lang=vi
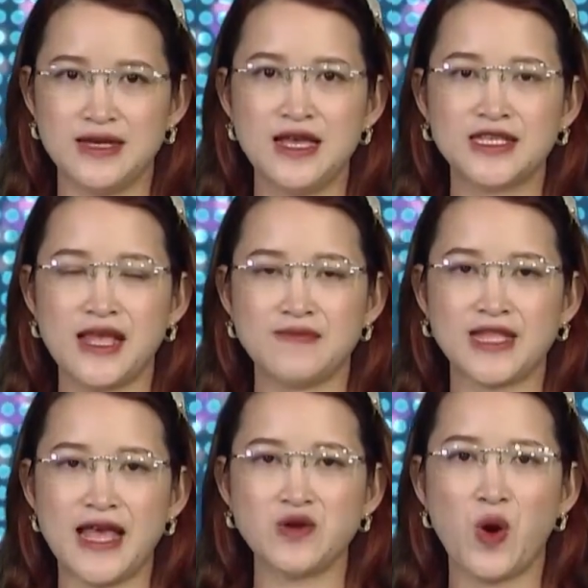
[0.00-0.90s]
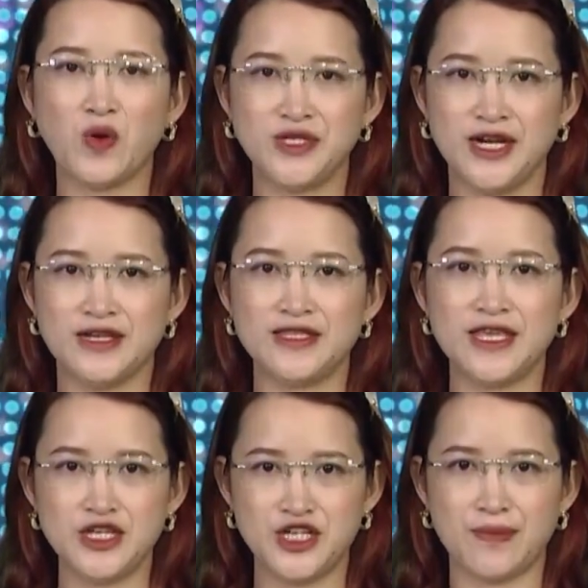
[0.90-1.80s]
xem xét hỗ trợ
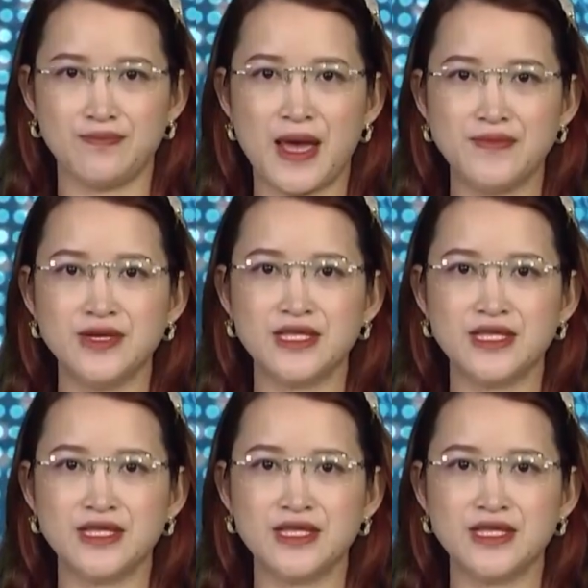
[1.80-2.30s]
chín trăm bảy mươi